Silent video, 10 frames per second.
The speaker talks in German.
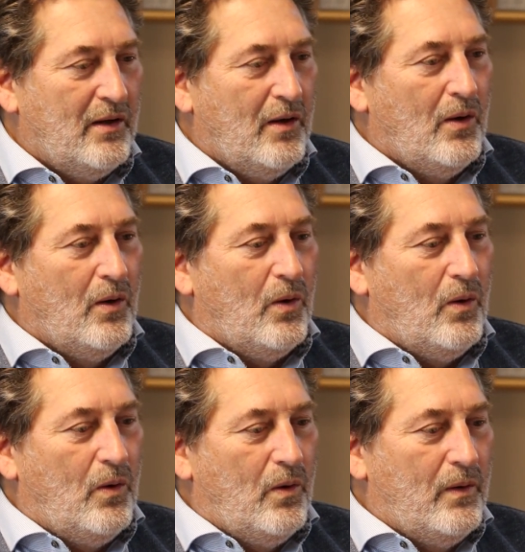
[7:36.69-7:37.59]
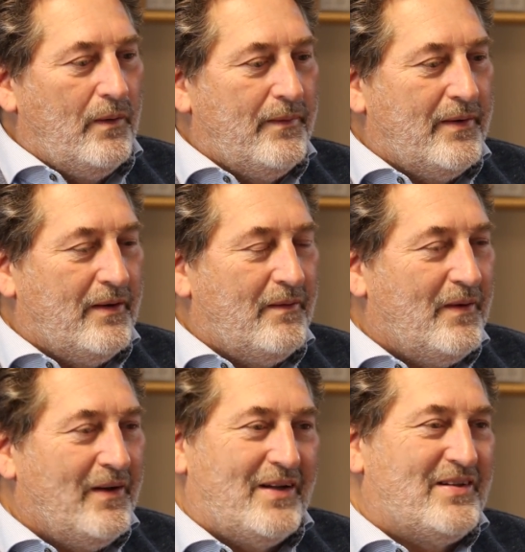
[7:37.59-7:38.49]
Mhm. Und äh,
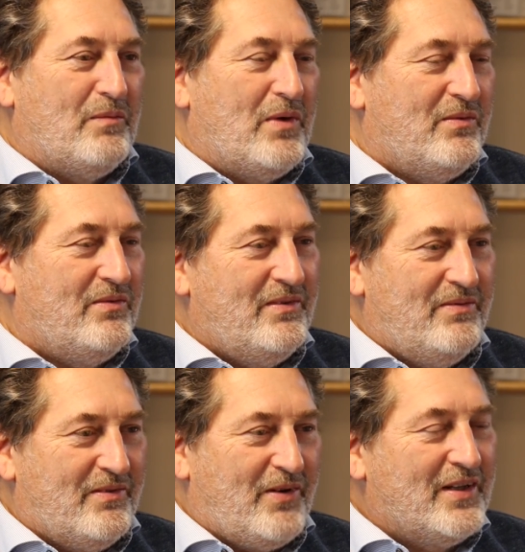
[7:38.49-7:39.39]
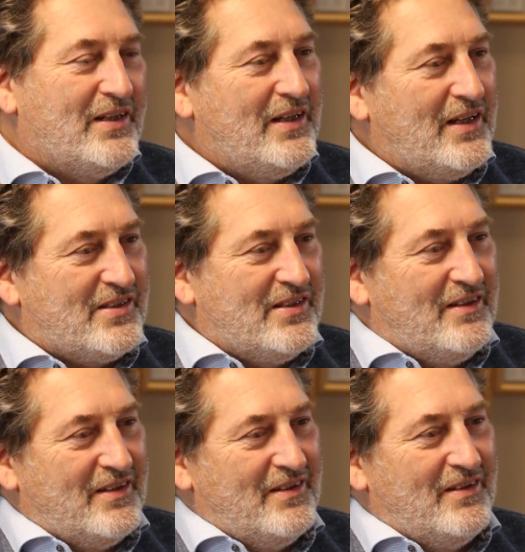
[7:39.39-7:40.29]
erzähl mir, was waren denn die nächsten äh,